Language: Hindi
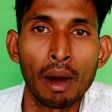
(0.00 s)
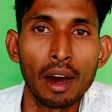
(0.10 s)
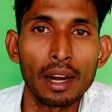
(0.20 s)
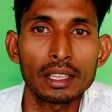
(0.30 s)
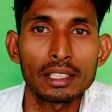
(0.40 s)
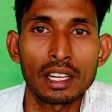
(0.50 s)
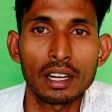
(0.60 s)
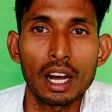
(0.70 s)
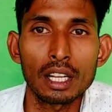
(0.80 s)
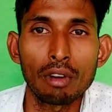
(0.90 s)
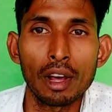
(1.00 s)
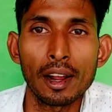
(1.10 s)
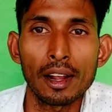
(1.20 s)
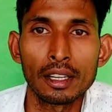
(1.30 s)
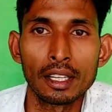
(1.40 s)
भारत सरकार
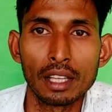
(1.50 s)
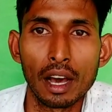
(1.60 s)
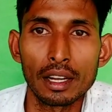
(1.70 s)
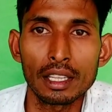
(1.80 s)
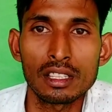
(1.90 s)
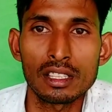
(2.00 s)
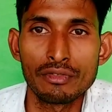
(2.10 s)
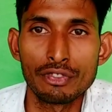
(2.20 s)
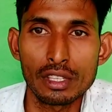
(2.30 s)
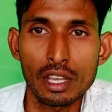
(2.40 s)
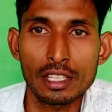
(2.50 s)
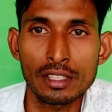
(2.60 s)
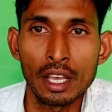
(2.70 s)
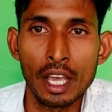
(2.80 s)
द्वारा निर्धारित विशेष